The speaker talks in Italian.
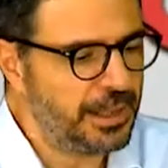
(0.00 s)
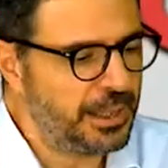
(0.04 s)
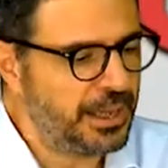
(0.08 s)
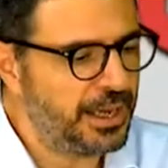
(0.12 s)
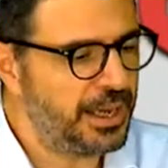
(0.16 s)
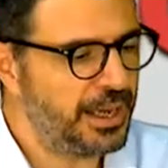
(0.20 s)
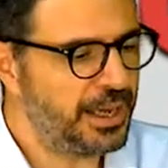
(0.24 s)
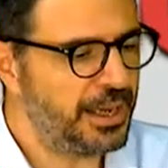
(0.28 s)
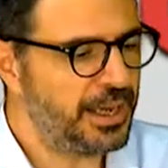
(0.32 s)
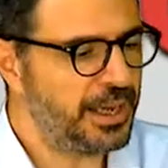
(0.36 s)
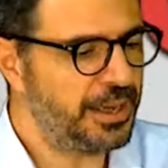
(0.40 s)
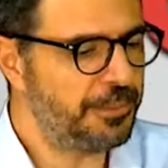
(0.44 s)

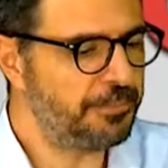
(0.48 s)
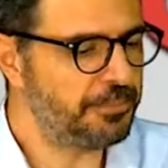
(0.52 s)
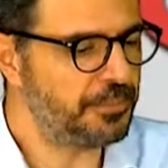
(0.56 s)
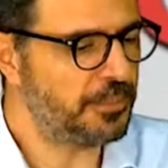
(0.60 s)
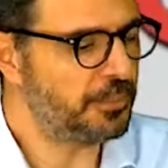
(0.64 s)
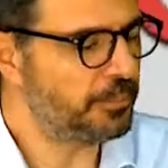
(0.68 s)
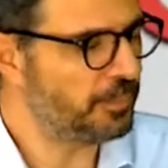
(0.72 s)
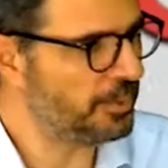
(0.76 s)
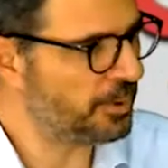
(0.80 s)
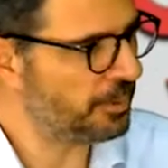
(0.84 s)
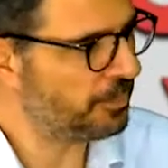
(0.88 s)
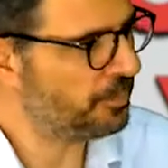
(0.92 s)
E, ehm,
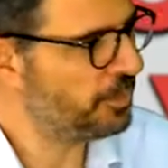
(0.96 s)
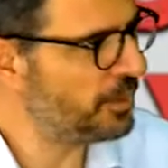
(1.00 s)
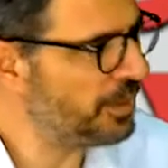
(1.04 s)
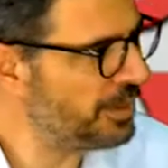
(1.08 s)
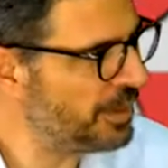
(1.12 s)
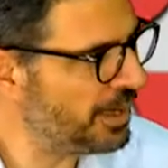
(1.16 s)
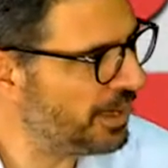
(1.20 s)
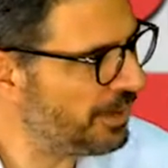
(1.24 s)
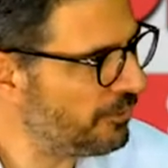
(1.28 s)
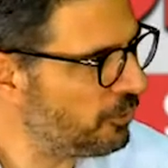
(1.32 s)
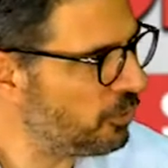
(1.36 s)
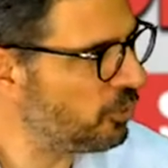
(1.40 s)
per,
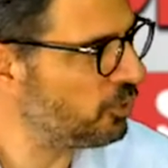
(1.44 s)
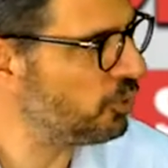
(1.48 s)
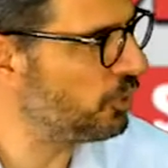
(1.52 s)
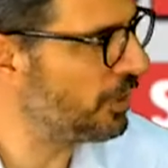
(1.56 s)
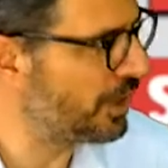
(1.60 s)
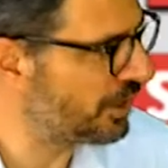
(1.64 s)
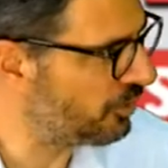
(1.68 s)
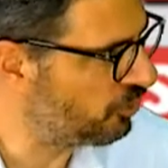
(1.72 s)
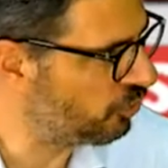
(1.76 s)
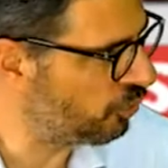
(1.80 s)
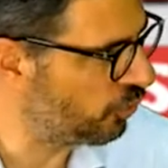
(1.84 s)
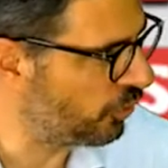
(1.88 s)
nel lavoro di un
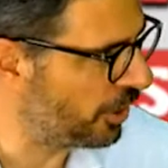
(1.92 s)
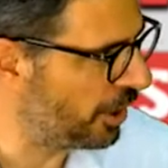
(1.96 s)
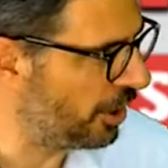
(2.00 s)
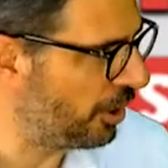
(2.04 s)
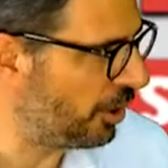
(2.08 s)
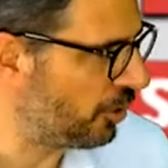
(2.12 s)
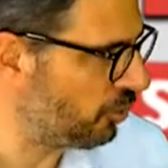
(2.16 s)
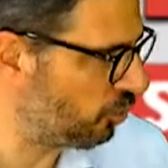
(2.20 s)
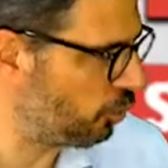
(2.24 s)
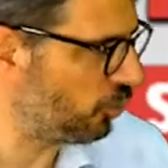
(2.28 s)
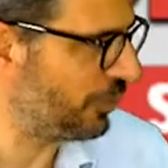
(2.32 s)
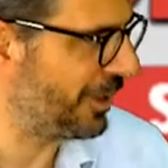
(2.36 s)
attore,
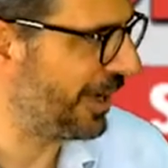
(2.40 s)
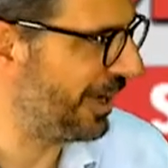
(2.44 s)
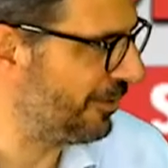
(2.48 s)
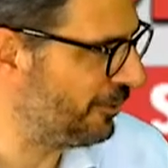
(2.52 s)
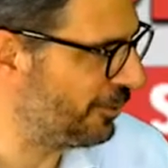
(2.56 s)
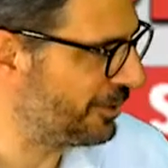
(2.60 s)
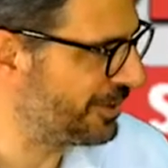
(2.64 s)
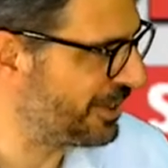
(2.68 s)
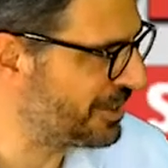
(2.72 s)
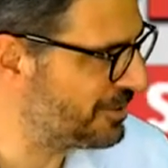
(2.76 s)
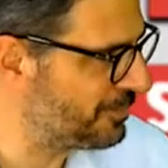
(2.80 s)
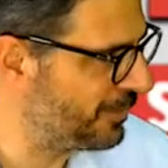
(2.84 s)
no? tu che hai
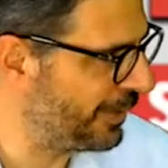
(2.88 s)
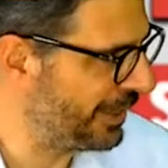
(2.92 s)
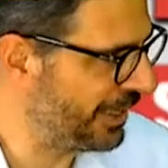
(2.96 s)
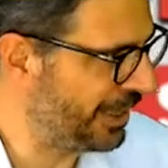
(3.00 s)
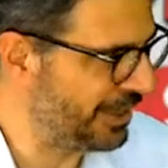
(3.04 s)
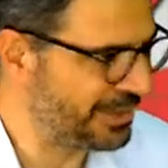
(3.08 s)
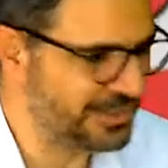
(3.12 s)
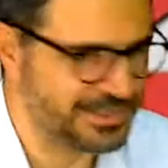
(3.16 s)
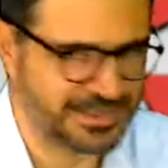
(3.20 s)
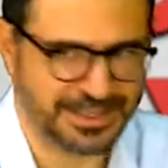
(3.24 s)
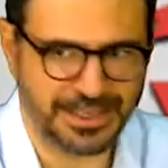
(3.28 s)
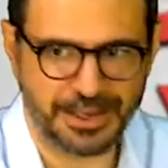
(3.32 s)
molta
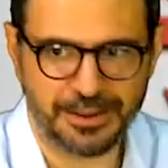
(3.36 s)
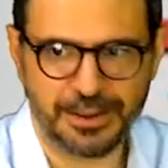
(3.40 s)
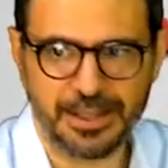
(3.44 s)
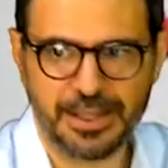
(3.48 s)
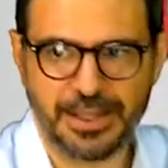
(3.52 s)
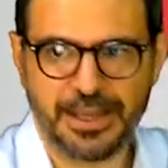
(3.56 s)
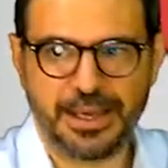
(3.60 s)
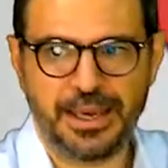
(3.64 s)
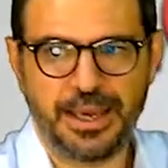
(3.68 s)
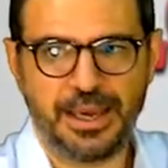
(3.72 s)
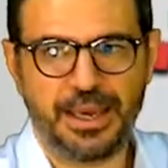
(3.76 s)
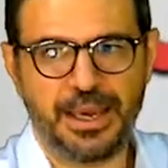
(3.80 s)
esperienza,
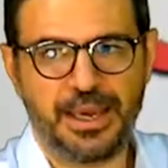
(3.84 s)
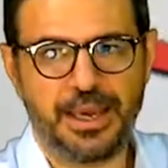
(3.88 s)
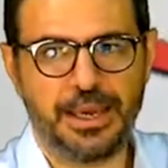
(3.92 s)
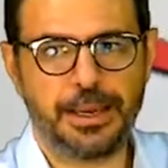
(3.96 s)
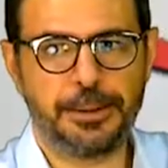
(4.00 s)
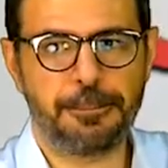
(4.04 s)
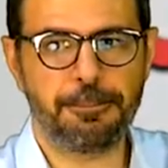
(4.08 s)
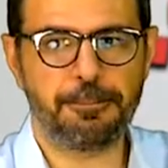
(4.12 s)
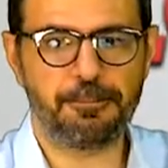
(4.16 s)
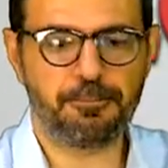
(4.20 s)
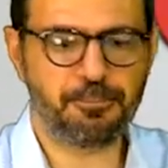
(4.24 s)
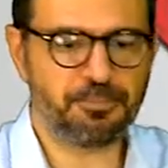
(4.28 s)
e,
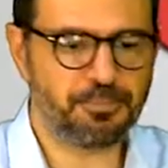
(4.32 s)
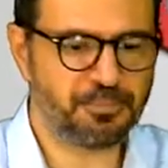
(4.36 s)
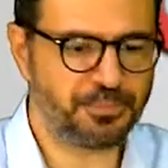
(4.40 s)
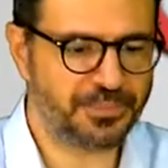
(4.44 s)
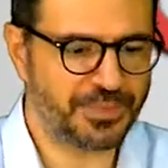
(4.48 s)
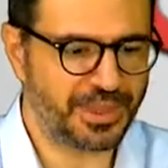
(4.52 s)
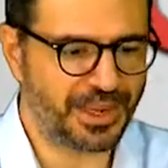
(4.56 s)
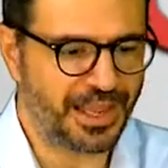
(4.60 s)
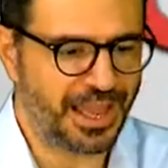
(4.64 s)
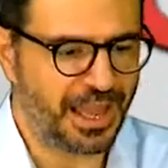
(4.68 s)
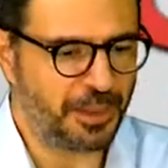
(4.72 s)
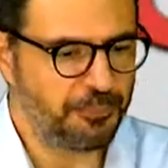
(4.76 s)
ehm,
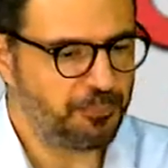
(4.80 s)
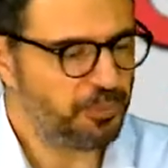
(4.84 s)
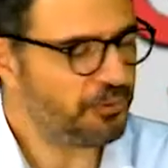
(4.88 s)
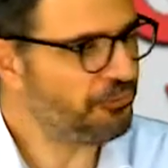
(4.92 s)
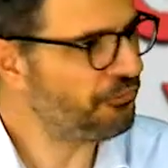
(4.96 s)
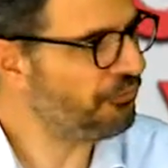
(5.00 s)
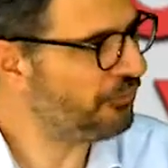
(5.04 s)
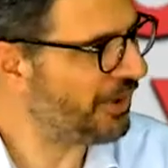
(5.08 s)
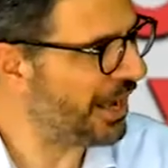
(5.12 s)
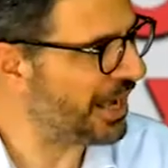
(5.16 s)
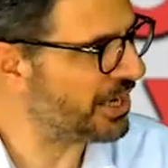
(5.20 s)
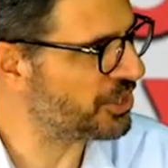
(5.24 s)
è più
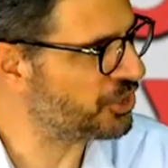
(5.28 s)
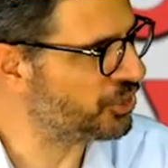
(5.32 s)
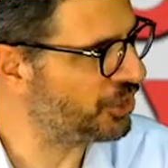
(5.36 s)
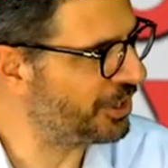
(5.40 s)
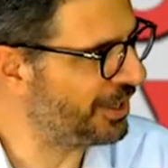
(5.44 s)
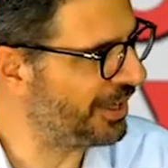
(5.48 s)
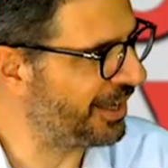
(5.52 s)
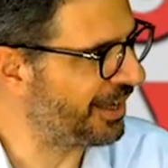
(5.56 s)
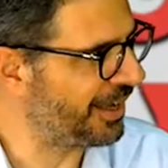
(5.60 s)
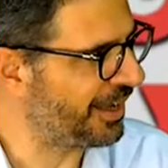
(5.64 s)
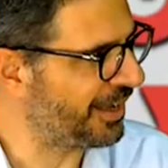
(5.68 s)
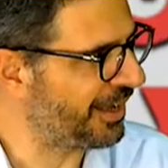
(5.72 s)

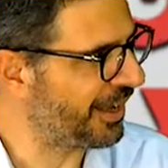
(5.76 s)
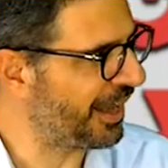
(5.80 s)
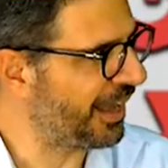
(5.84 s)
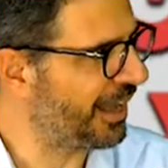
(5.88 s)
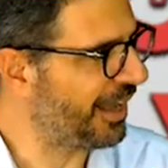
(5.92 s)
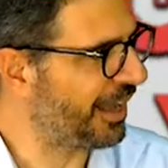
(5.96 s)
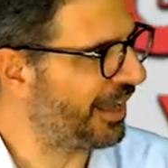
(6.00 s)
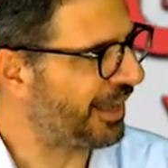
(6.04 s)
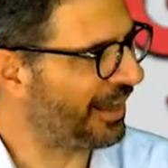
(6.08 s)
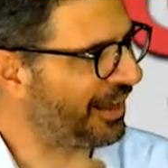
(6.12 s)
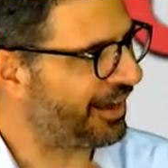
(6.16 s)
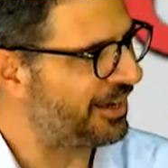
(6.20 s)
facile
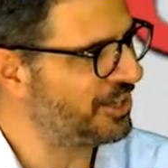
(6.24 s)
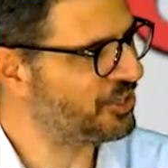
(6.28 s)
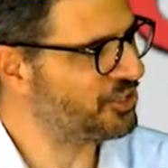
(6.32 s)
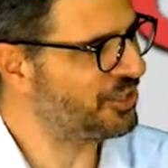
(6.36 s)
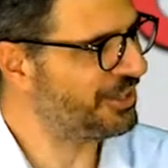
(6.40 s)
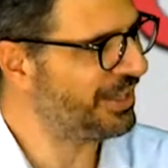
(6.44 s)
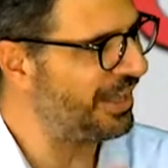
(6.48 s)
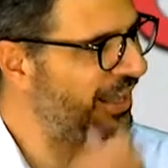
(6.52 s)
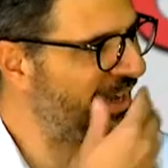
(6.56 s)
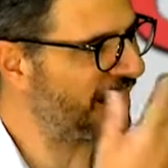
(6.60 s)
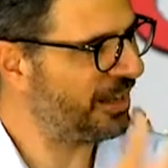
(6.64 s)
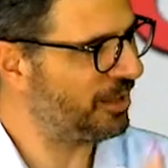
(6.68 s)
eh,
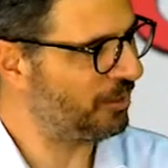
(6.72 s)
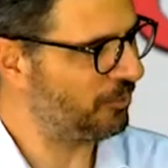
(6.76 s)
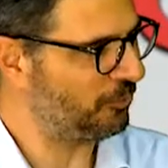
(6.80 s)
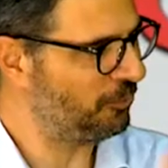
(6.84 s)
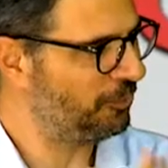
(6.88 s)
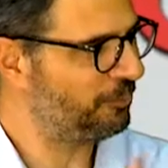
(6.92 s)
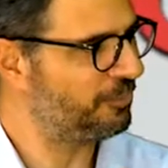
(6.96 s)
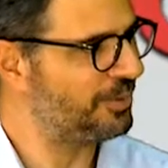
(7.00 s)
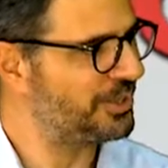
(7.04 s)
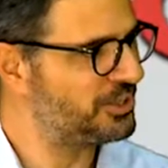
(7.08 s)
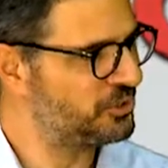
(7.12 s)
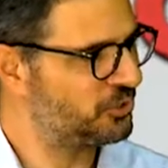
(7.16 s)
recitare
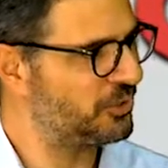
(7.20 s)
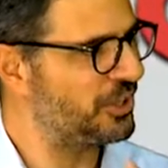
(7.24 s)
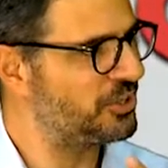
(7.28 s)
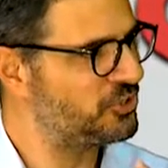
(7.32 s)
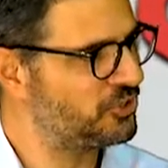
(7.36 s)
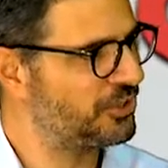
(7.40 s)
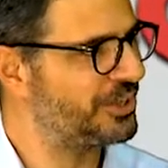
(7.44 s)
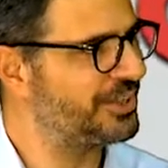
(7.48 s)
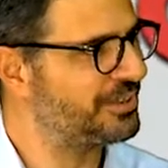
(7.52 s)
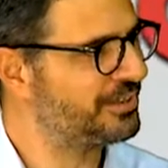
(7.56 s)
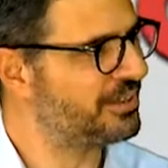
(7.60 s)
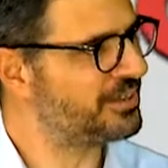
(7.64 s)
un
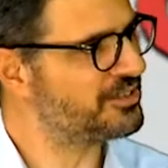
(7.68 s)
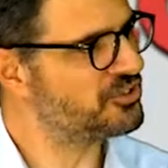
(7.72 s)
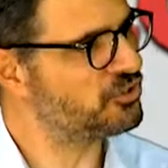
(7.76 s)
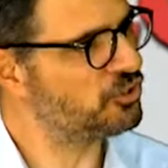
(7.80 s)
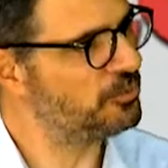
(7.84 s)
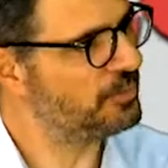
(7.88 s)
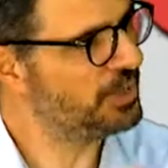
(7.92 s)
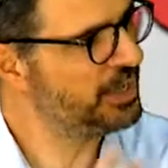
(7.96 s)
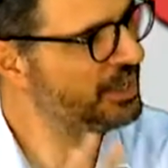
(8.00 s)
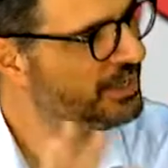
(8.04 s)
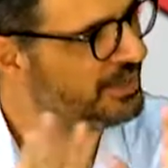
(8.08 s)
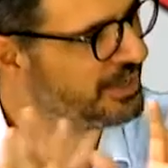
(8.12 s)
personaggio che ti
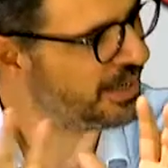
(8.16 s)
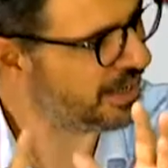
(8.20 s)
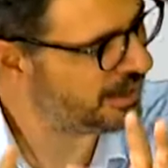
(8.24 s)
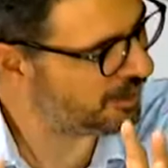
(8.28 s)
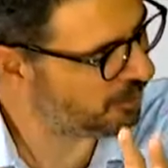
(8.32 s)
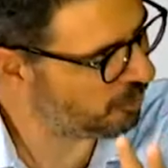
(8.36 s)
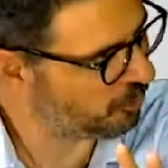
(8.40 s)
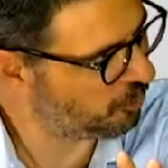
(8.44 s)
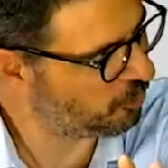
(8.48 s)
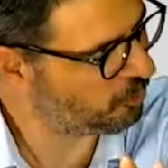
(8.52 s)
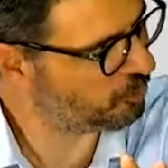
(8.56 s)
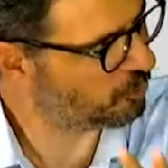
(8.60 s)

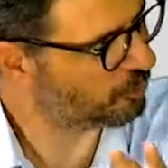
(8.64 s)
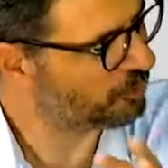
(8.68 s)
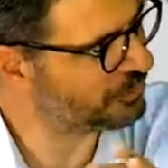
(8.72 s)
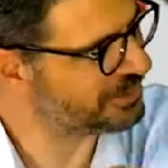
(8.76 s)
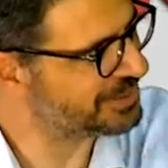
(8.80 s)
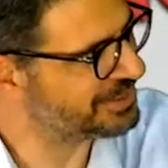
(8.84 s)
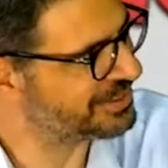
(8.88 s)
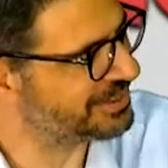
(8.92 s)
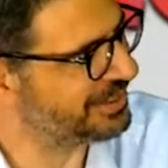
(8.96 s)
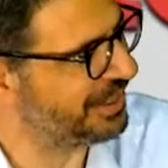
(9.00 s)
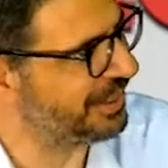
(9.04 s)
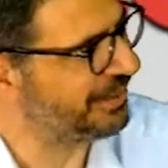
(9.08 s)
assomiglia o uno
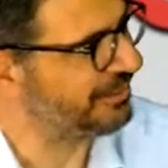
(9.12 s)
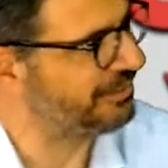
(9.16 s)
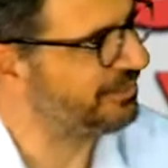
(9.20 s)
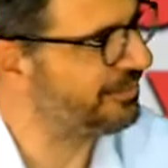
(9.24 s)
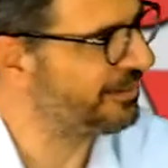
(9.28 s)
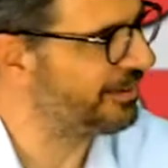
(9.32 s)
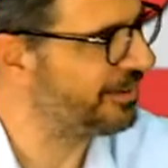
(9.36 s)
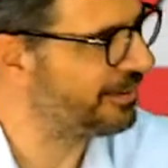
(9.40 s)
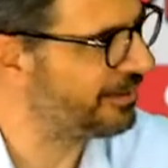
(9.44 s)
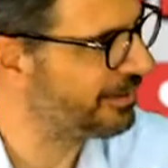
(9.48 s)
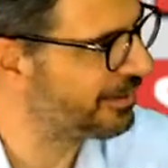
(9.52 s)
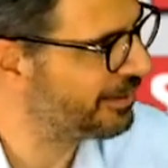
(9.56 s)

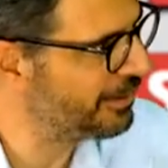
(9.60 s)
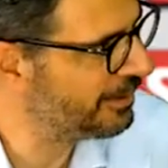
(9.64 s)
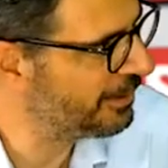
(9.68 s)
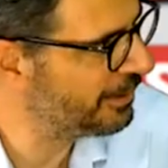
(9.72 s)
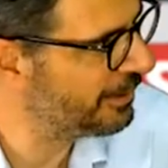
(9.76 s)
distante?